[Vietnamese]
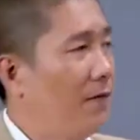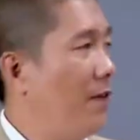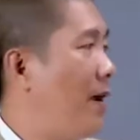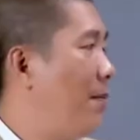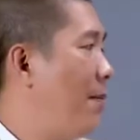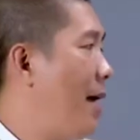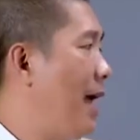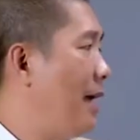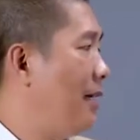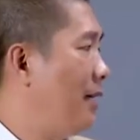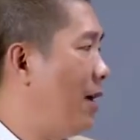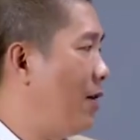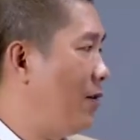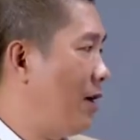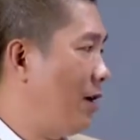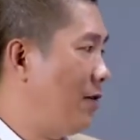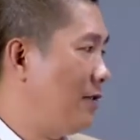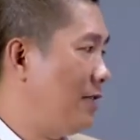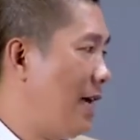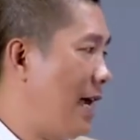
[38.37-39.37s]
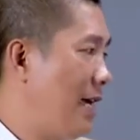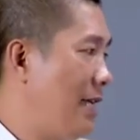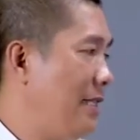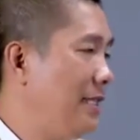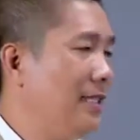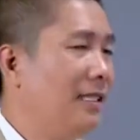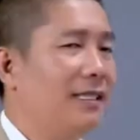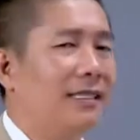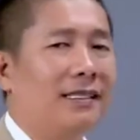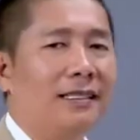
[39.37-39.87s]
và bán cầu não trái
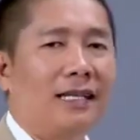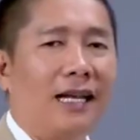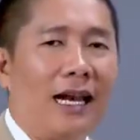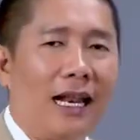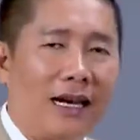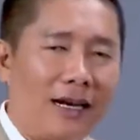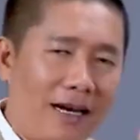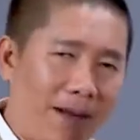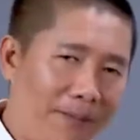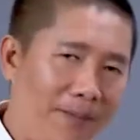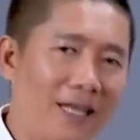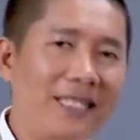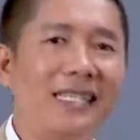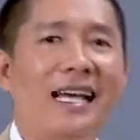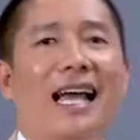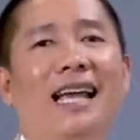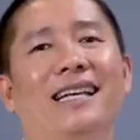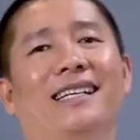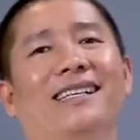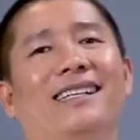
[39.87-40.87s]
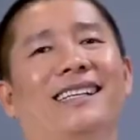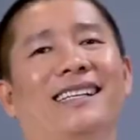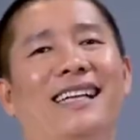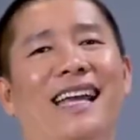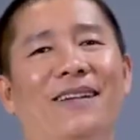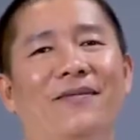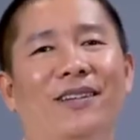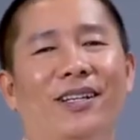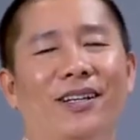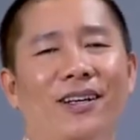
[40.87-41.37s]
tức là nó nằm bên trái
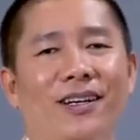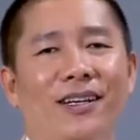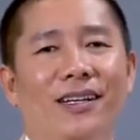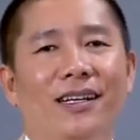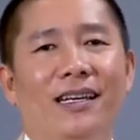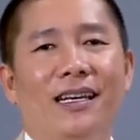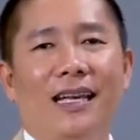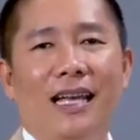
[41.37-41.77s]
đơn giản vậy thôi